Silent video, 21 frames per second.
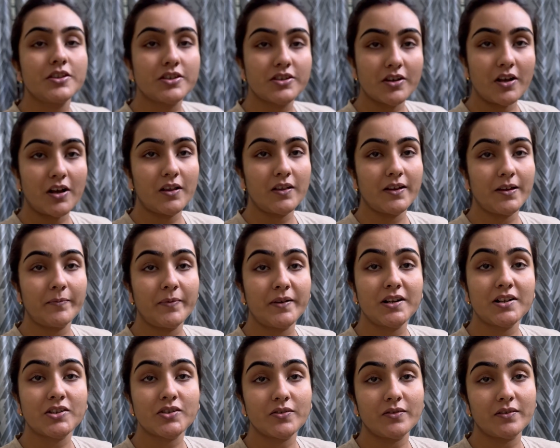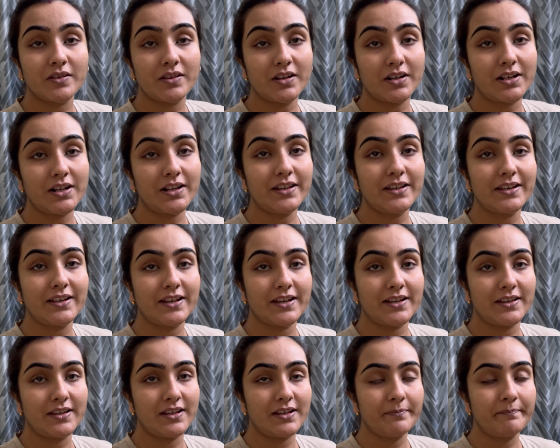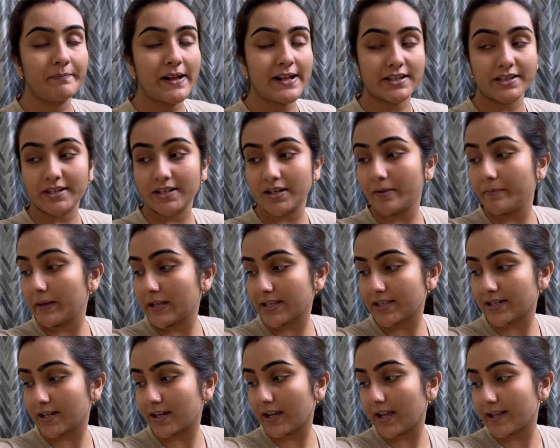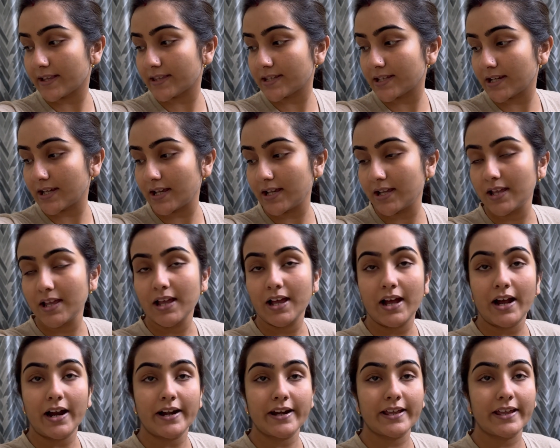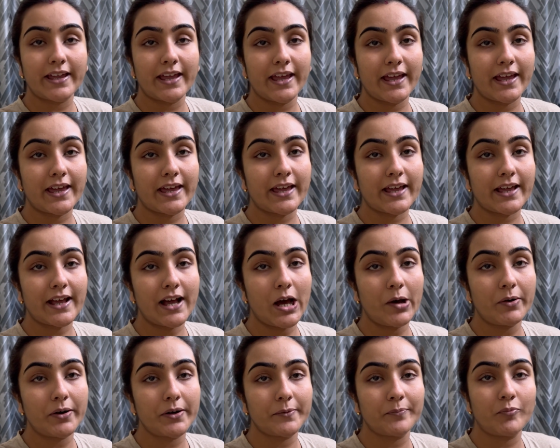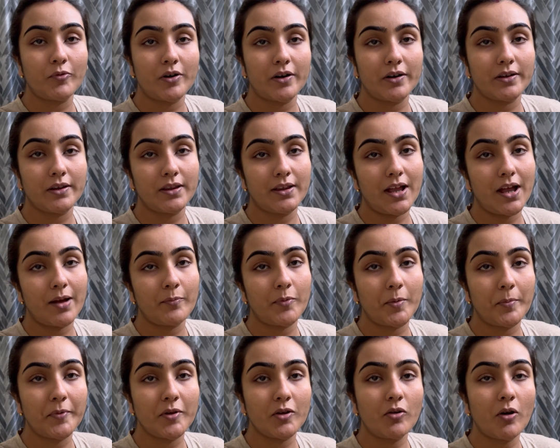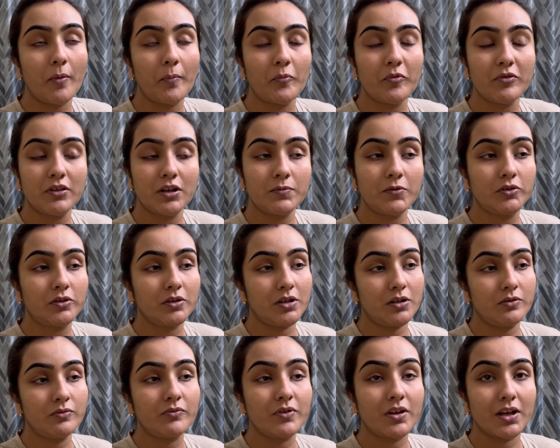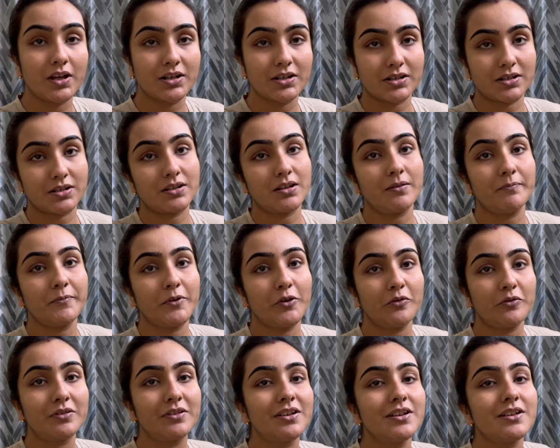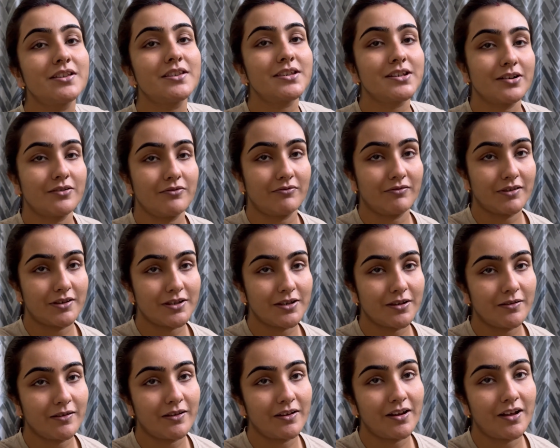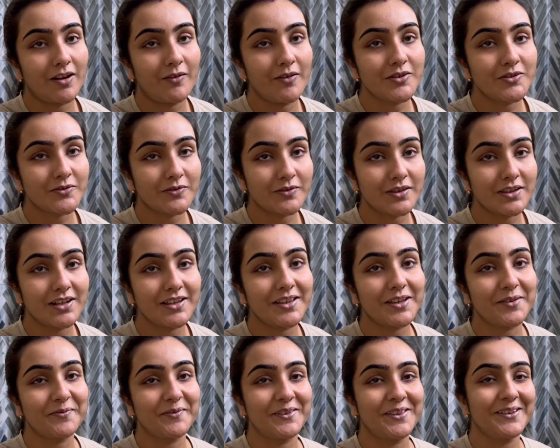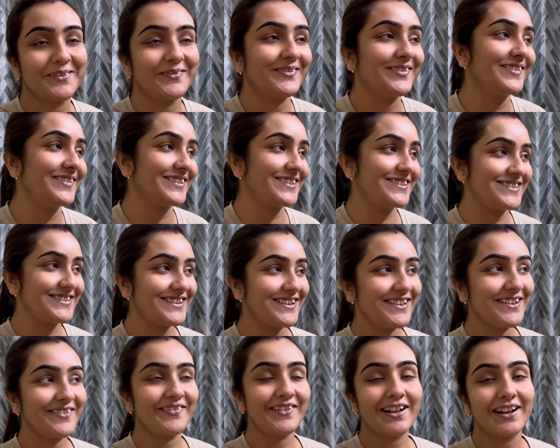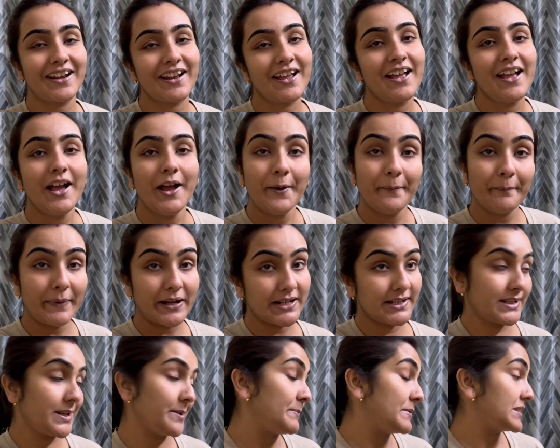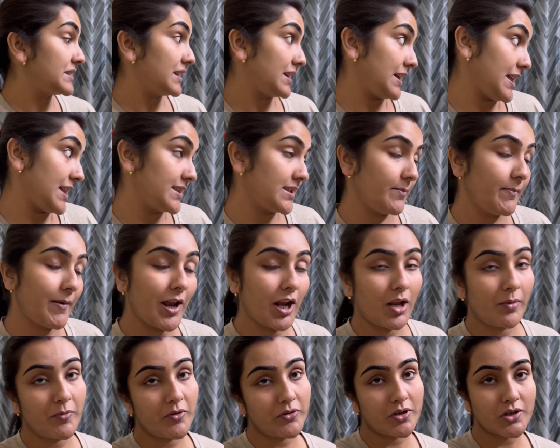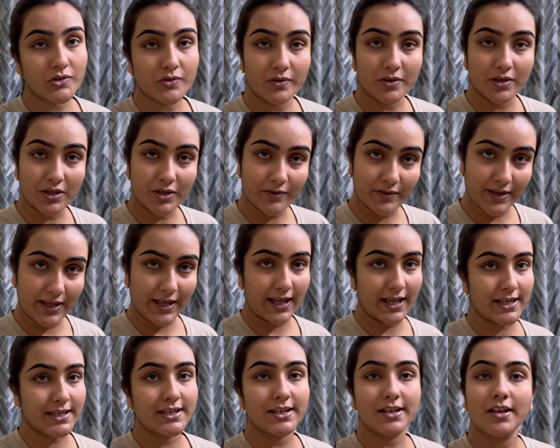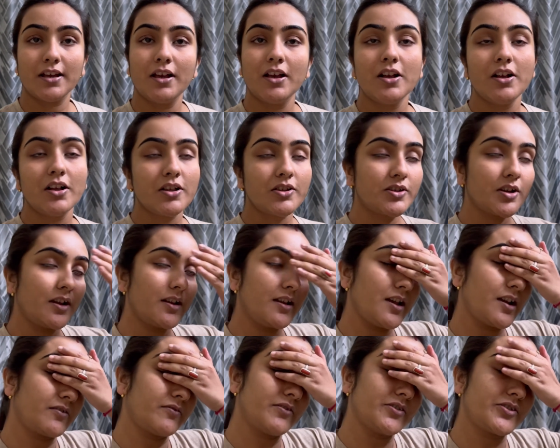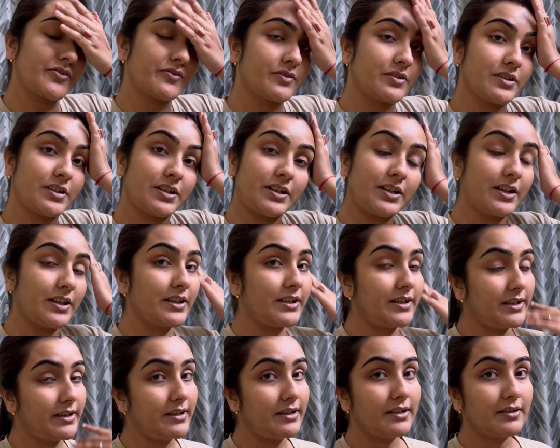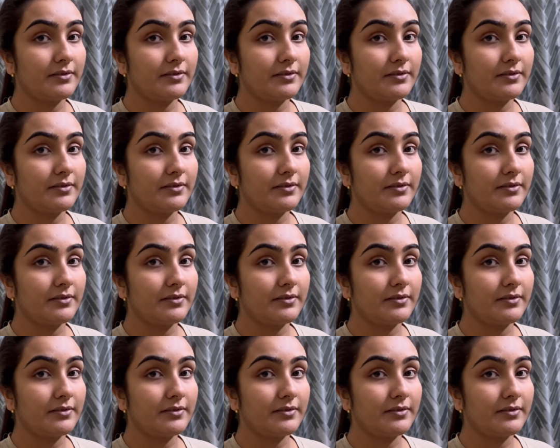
চল এবার সন্ধ্যাটা দিয়ে দিই পাঁচটা বেজে গেছে আর কেক খাওয়ার পরে না আবার আপনি কম্বলের ভিতরে ঢুকে গেছিলাম বেরোতে ইচ্ছে করছিল না ওই সন্ধ্যে দেবো দেবো হচ্ছিল ভাই পাঁচটা বেজে গেছে ভালো মতো সন্ধ্যে হয়ে গেছে চলো এখন সন্ধ্যাটা দিয়ে দিই